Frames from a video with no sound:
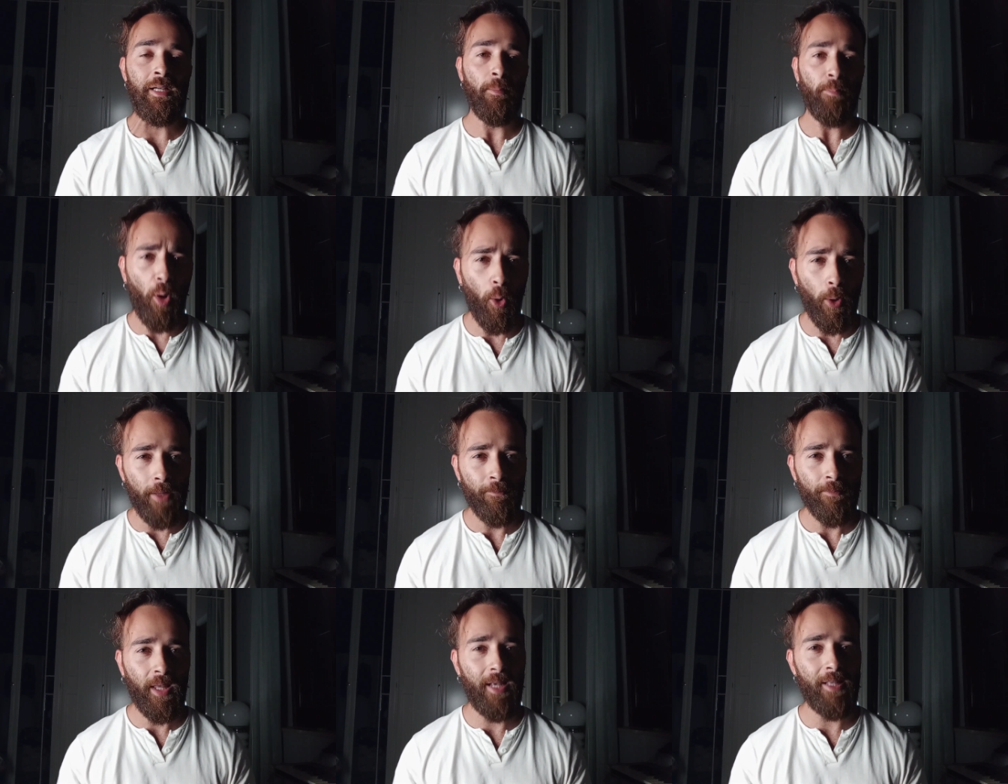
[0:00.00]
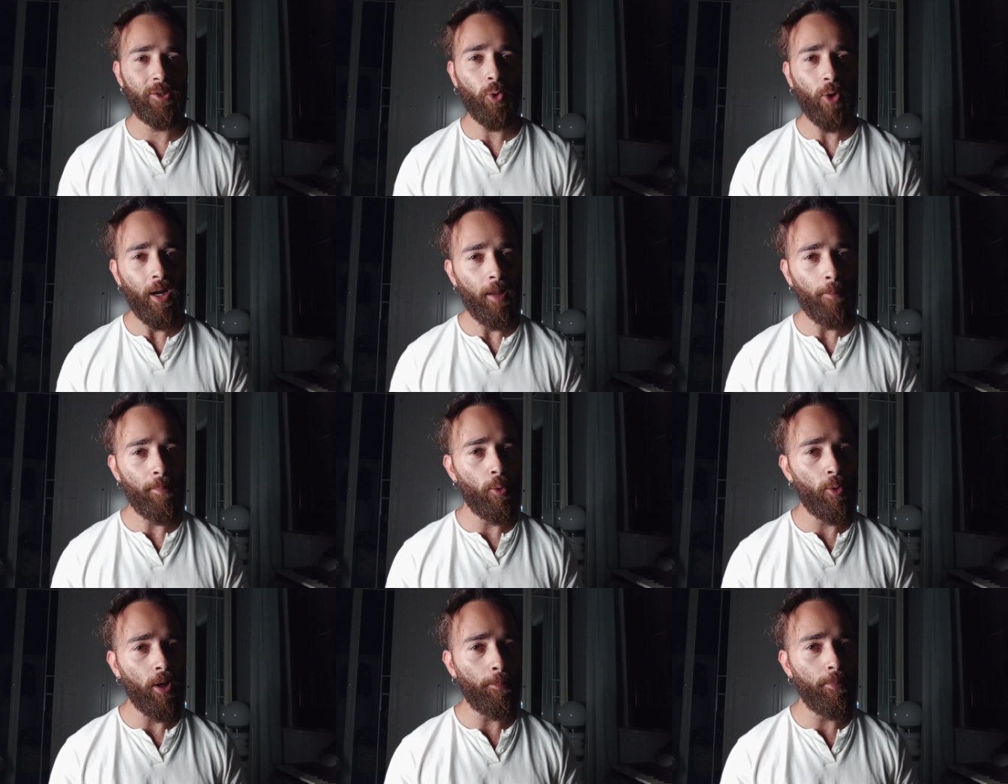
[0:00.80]
Poi, che Itsugaya
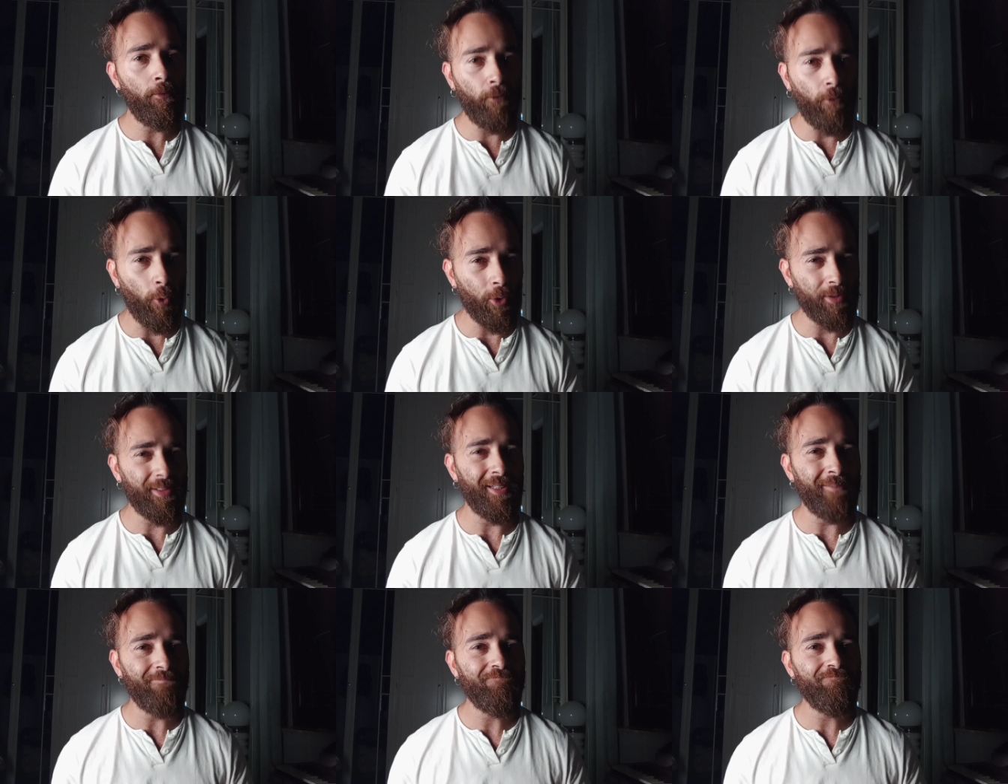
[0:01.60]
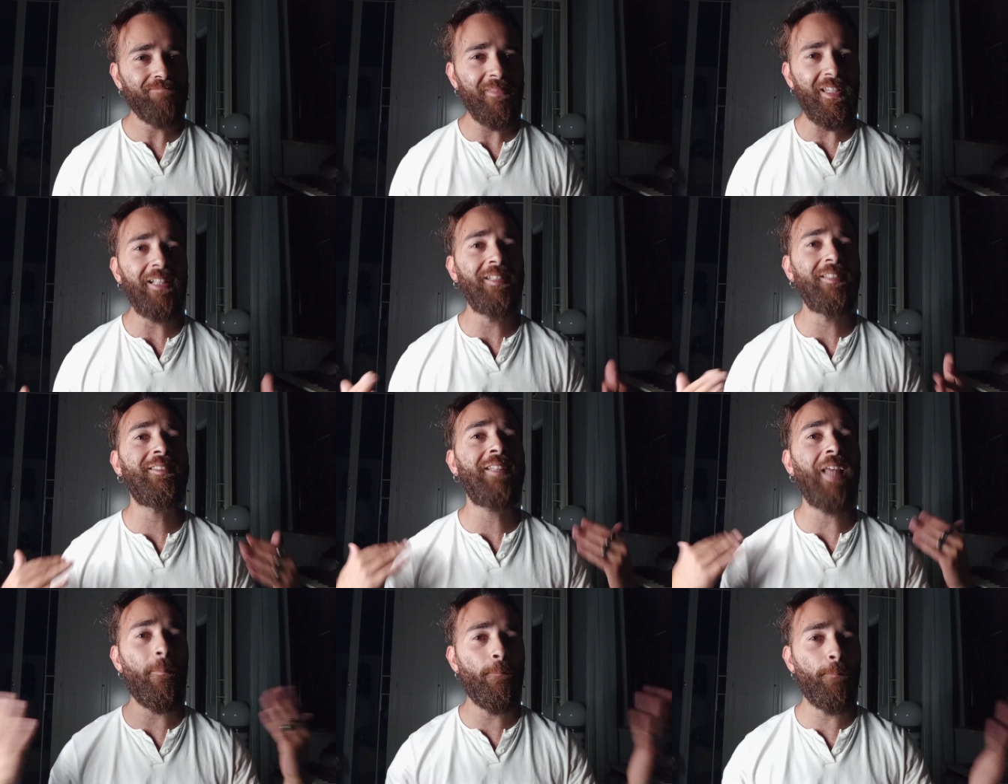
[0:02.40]
abbia quella più forte, il
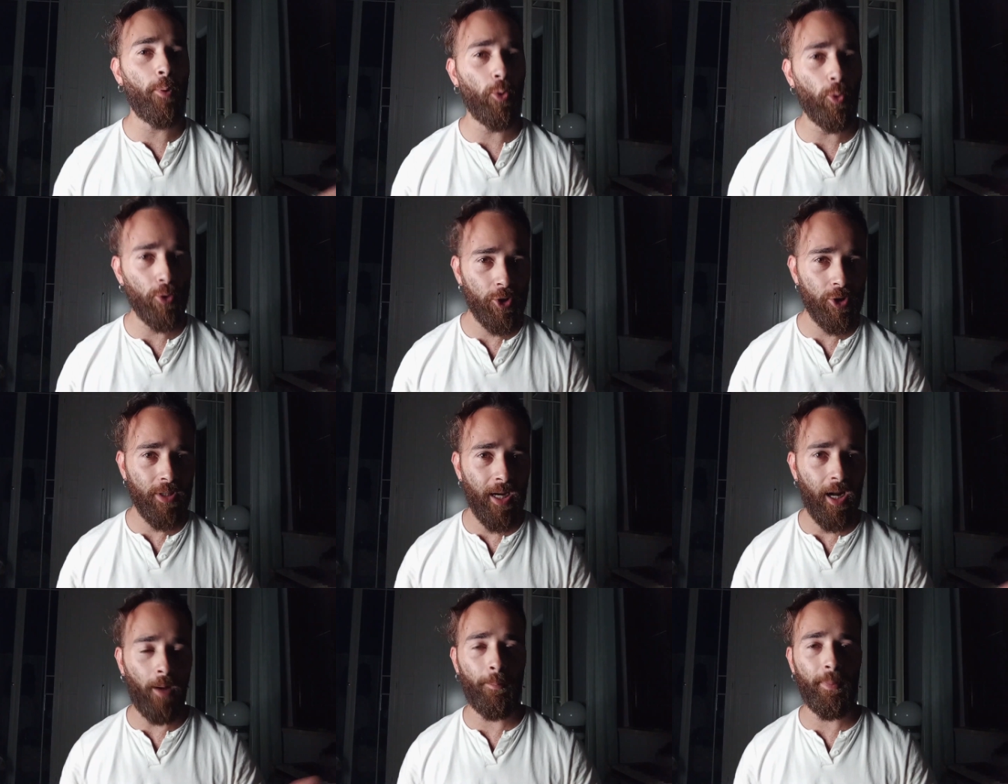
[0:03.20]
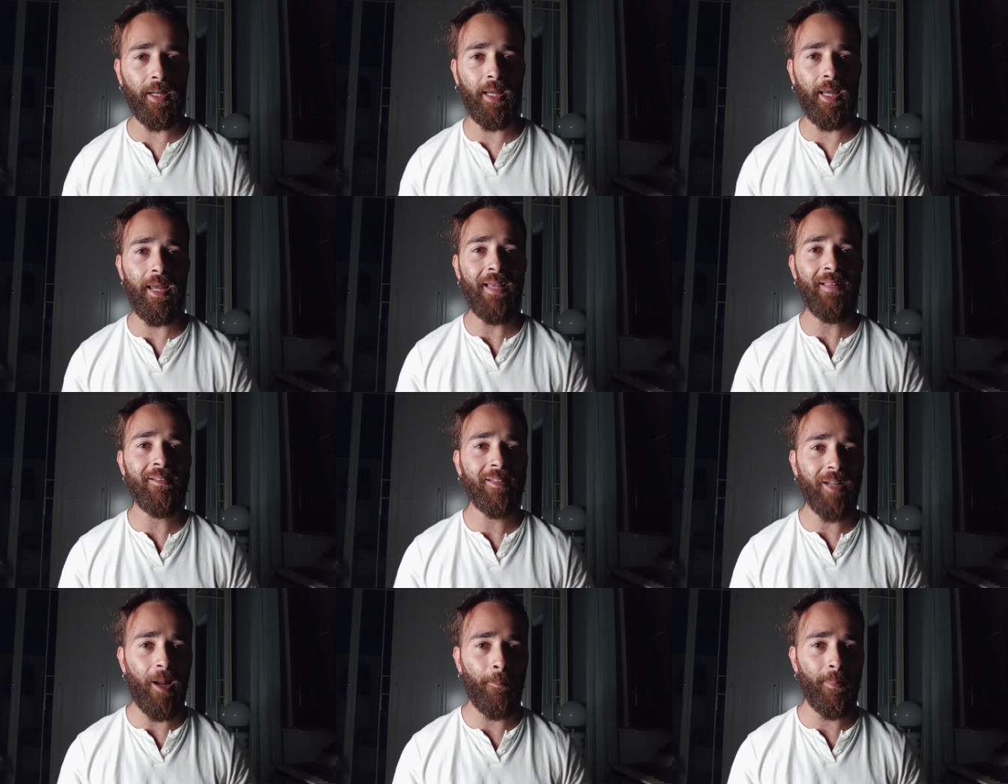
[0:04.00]
tempo lo deciderà, perché
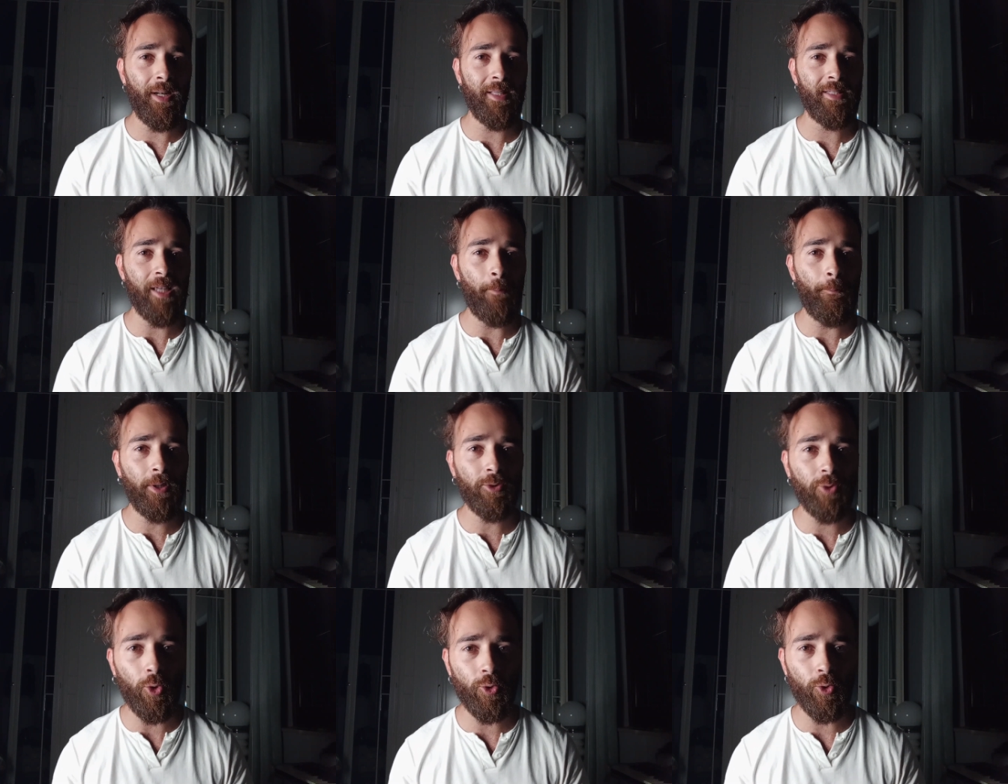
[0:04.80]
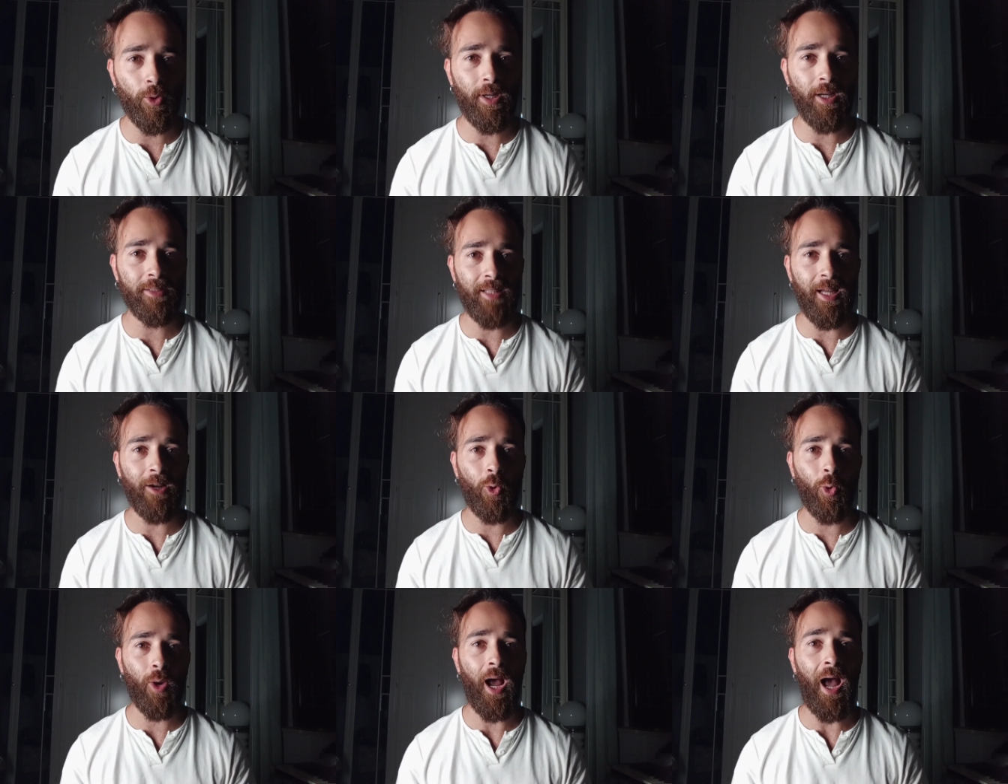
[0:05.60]
entrambe le Zampacto sono in realtà
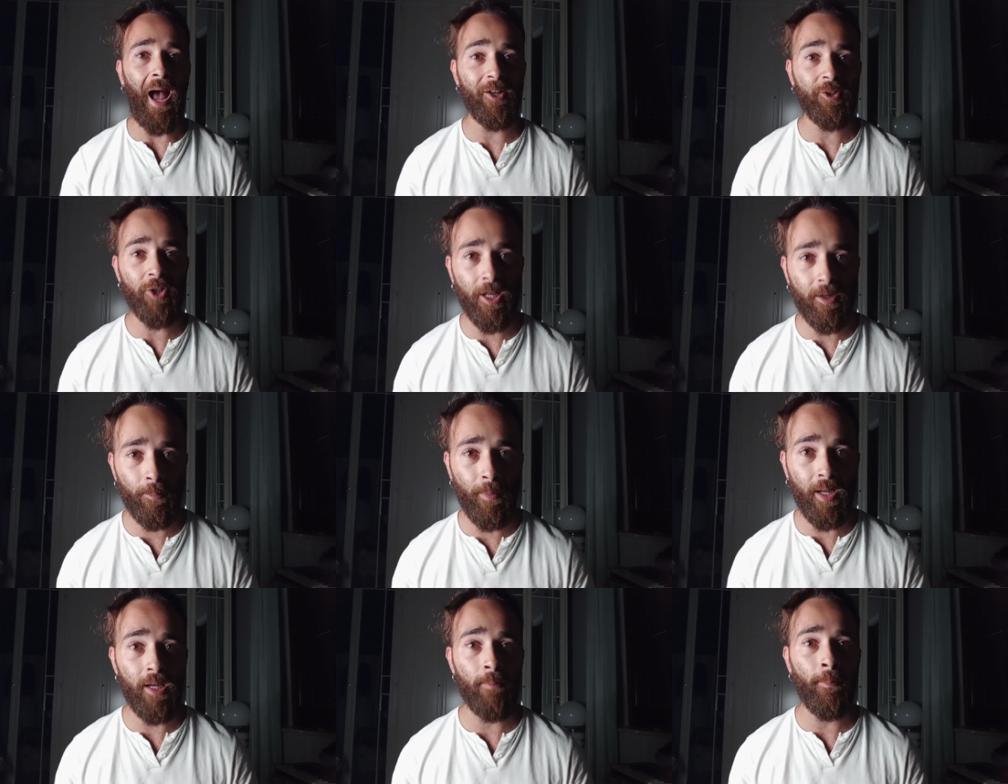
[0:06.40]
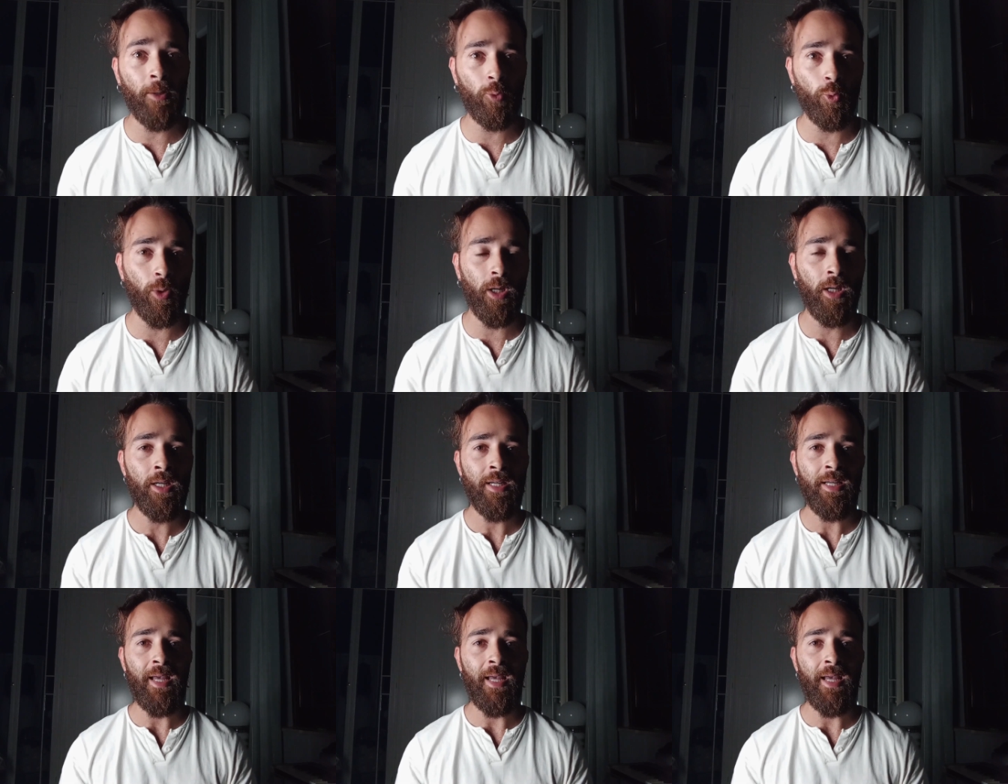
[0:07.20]
ancora acerbe, immature,